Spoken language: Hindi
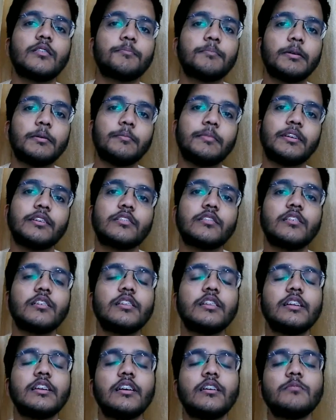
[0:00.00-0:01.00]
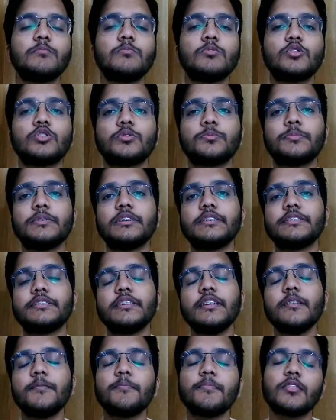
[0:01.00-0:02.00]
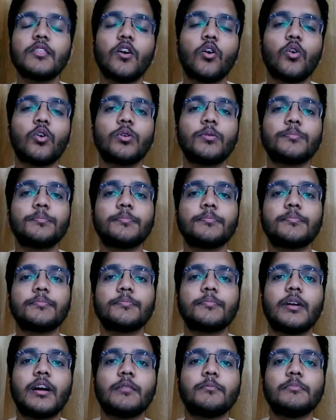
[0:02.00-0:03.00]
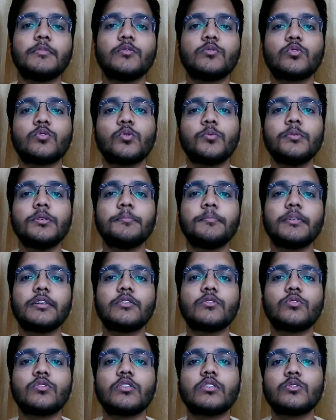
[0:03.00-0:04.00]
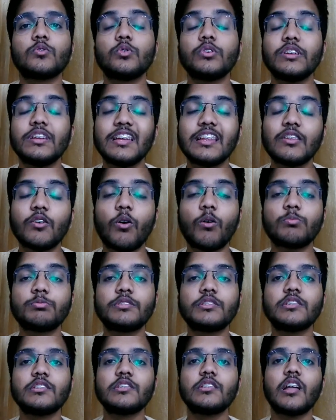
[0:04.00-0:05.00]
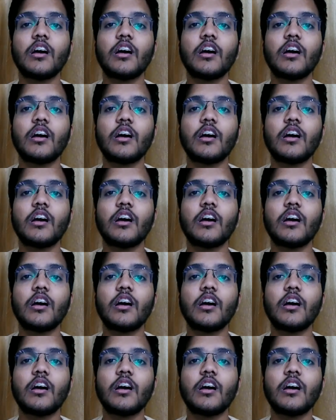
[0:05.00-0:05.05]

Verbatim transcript: पेमेंट कर दिया पोस्ट पेड से और बाद में उनको मैं पे करूँगा तो ये एक ऑप्शन